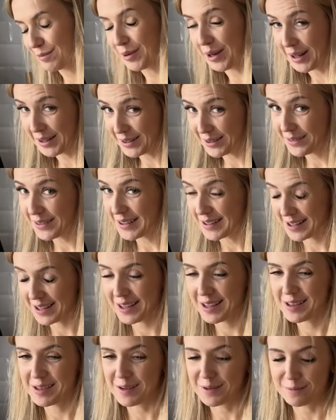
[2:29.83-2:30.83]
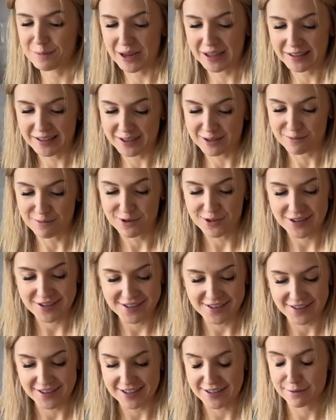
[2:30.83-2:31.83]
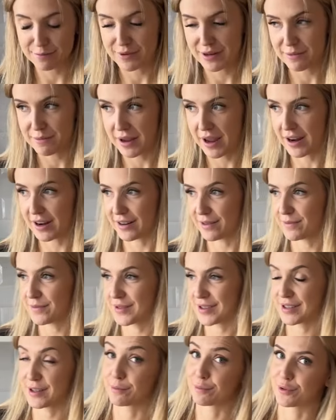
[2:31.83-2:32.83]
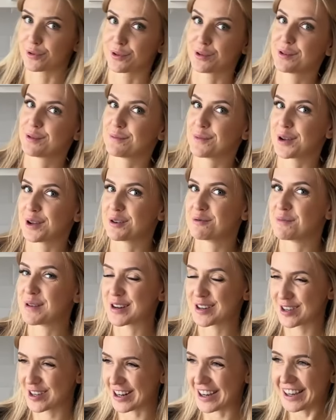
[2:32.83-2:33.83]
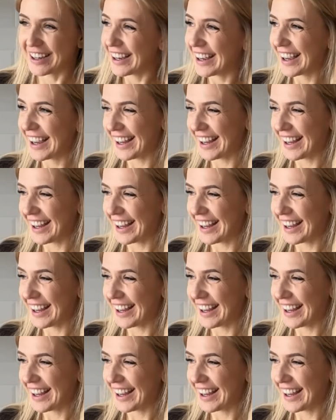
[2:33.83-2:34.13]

planować jakiś obiad, czy może z okazji premiery zaprosić mojego męża